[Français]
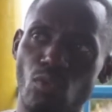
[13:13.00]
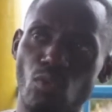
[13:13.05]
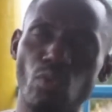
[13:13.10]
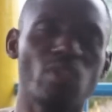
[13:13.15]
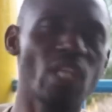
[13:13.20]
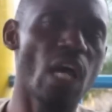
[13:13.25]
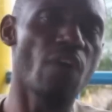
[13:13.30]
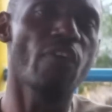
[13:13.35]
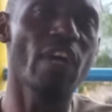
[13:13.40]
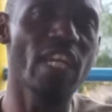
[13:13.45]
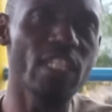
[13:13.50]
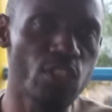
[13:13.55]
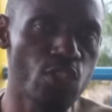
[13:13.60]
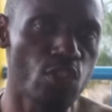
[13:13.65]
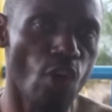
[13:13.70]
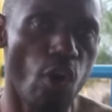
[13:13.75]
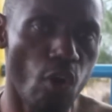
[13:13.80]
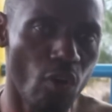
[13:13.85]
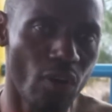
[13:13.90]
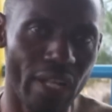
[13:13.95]
Nous avons un
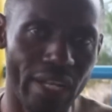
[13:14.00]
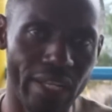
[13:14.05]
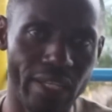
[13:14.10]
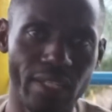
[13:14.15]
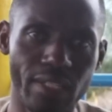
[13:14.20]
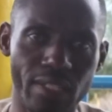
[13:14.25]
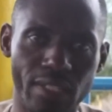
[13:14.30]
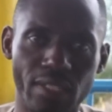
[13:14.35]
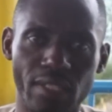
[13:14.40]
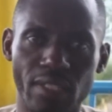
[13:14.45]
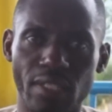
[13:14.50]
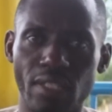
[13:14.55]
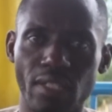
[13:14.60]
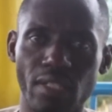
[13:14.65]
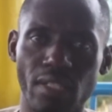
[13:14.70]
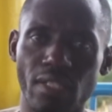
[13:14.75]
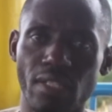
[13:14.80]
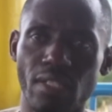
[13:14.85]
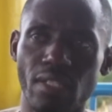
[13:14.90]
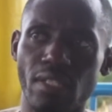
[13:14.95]
socle
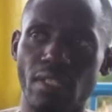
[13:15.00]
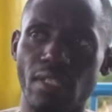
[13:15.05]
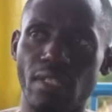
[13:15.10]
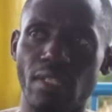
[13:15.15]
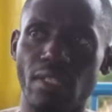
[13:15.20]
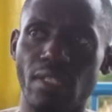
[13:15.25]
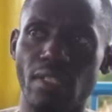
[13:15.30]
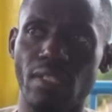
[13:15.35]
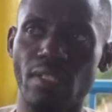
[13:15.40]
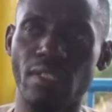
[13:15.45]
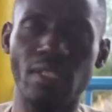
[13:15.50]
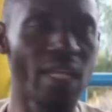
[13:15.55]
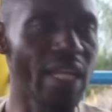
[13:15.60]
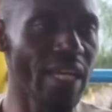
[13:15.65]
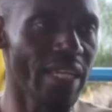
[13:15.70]
sur